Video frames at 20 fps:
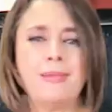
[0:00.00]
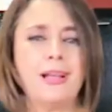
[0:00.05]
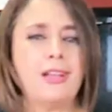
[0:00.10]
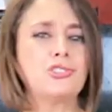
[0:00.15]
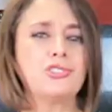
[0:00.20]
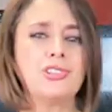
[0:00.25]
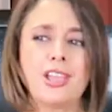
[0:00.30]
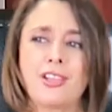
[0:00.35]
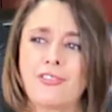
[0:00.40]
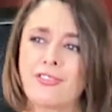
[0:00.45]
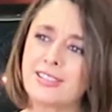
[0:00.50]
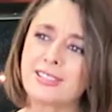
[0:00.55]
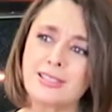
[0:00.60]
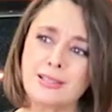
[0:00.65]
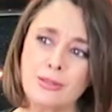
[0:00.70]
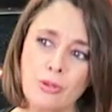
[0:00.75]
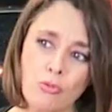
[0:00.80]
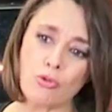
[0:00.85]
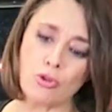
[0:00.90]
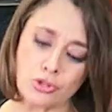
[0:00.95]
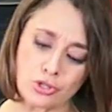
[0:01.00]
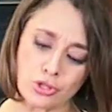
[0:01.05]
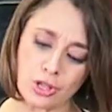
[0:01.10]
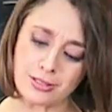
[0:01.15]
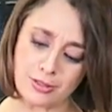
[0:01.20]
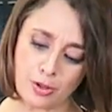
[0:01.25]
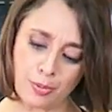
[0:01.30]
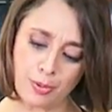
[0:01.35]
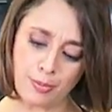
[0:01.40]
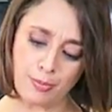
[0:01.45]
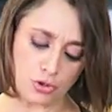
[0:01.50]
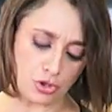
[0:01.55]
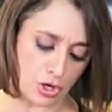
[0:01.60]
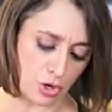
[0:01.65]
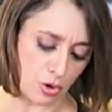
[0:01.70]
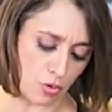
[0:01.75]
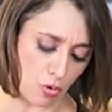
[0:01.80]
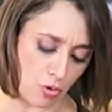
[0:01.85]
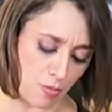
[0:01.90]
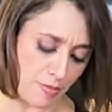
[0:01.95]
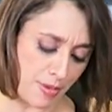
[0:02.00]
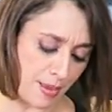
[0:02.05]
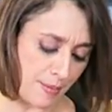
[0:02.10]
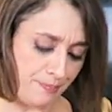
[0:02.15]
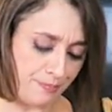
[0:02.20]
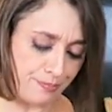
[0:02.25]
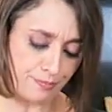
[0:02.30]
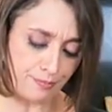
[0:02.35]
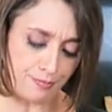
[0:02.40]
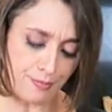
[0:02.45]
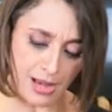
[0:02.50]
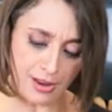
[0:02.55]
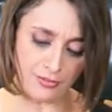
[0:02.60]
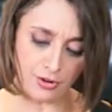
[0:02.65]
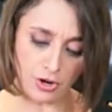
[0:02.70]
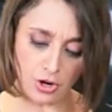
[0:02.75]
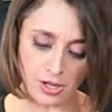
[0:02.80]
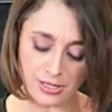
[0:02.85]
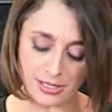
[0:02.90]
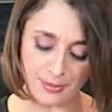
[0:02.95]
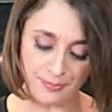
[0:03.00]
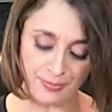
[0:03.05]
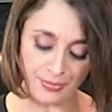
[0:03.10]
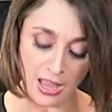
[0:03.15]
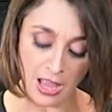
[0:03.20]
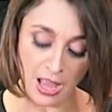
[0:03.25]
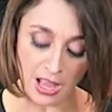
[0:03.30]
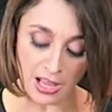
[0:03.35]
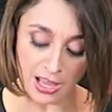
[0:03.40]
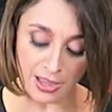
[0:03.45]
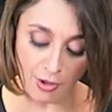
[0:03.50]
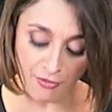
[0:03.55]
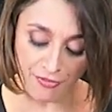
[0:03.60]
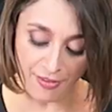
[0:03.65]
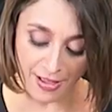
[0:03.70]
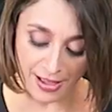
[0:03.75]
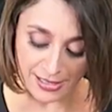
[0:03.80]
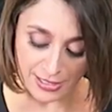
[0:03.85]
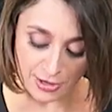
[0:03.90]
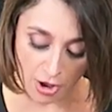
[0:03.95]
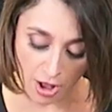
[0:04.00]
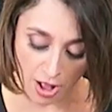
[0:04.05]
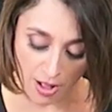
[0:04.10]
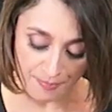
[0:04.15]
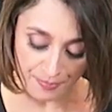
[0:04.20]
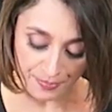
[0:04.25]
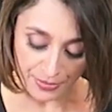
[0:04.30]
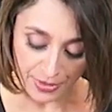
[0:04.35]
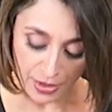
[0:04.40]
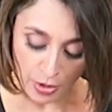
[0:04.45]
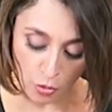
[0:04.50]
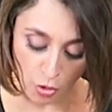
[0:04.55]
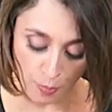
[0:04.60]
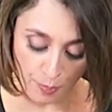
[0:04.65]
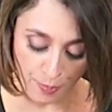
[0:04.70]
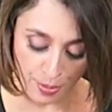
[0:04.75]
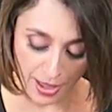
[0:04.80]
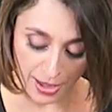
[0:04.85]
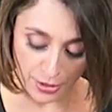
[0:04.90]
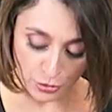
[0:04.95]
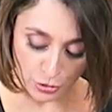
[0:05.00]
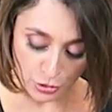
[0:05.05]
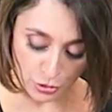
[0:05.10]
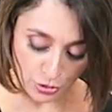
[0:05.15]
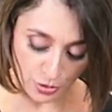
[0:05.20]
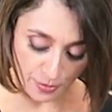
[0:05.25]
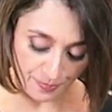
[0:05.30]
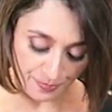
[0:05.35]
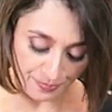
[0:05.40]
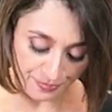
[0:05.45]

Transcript: imaginei que ficasse tão gostosa até o primeiro dia que eu comi. Maravilhosa. O que vamos fazer, ó? O pesto.